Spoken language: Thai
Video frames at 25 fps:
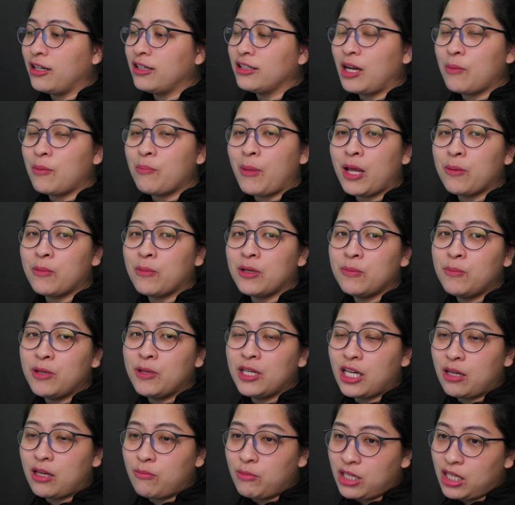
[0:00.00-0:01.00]
ทำไมไม่มี
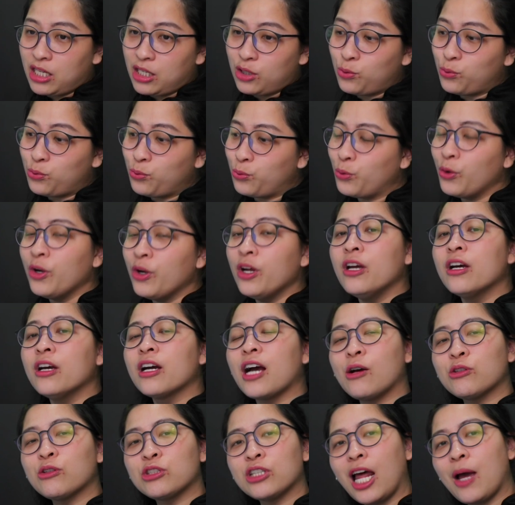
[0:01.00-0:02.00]
ใน Mini 2
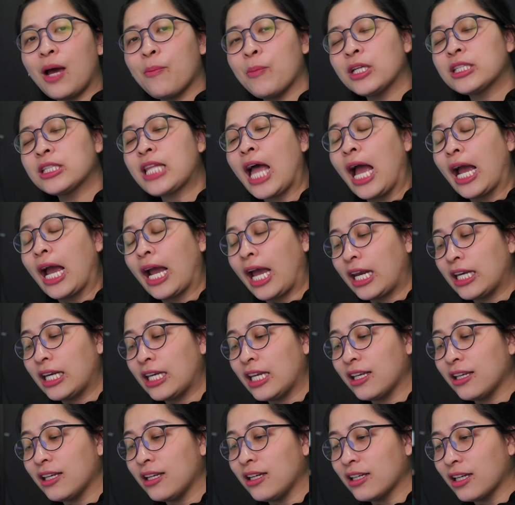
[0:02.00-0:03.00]
เขาจะทำให้ต่างกัน
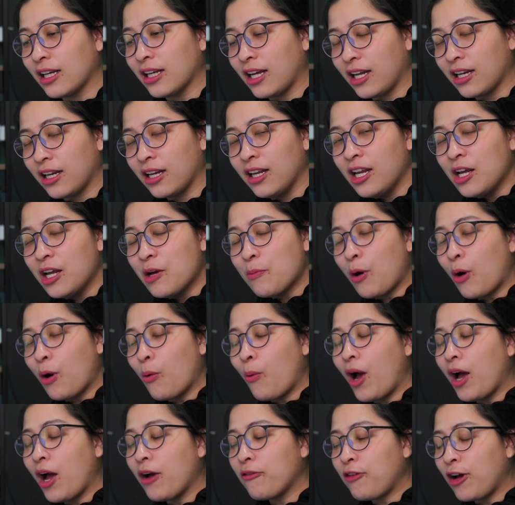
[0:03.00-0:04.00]
นิดหนึ่งนะคะ เพราะ
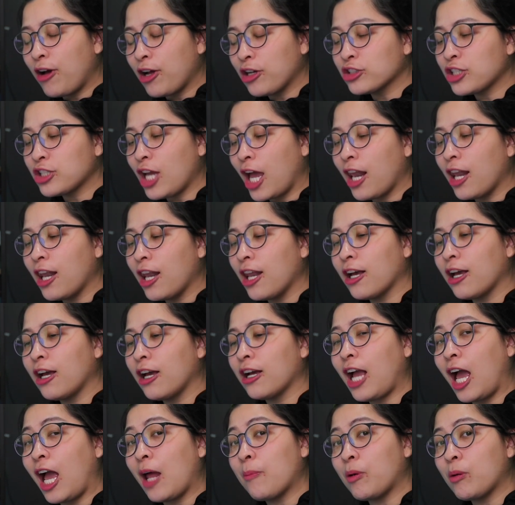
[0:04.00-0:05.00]
ว่าฟังก์ชัน และก็
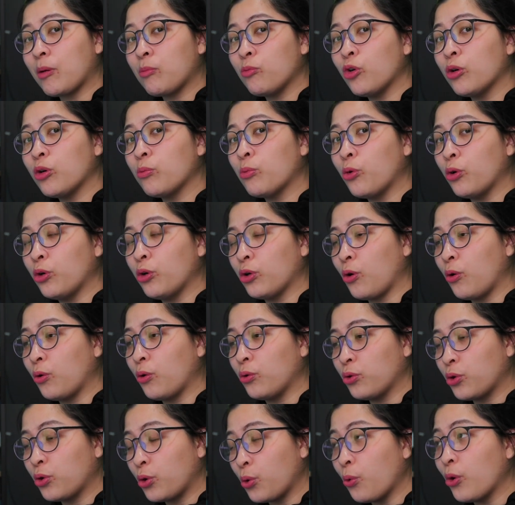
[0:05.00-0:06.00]
การประมวลผลของ
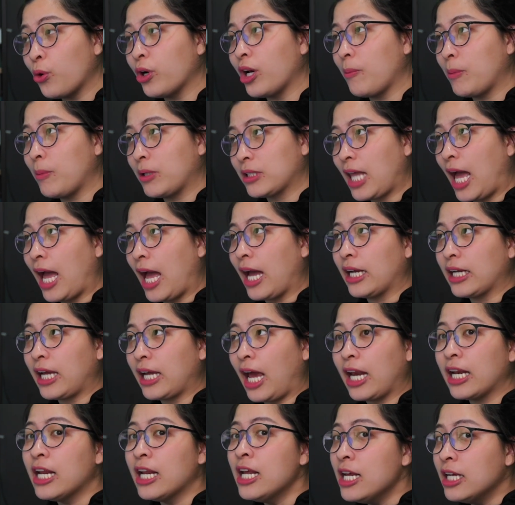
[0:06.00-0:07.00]
โดรนอ่ะมัน ต่าง
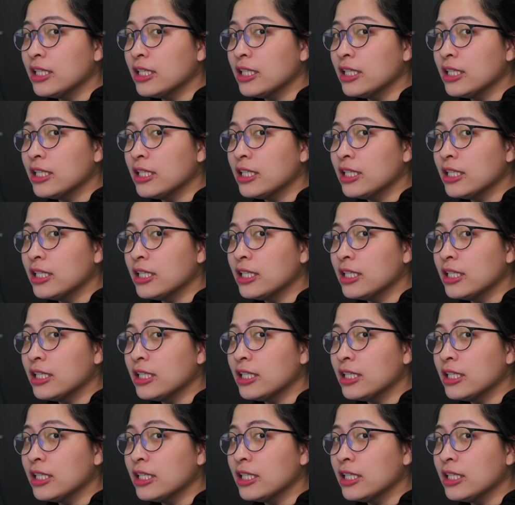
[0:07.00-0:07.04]
กัน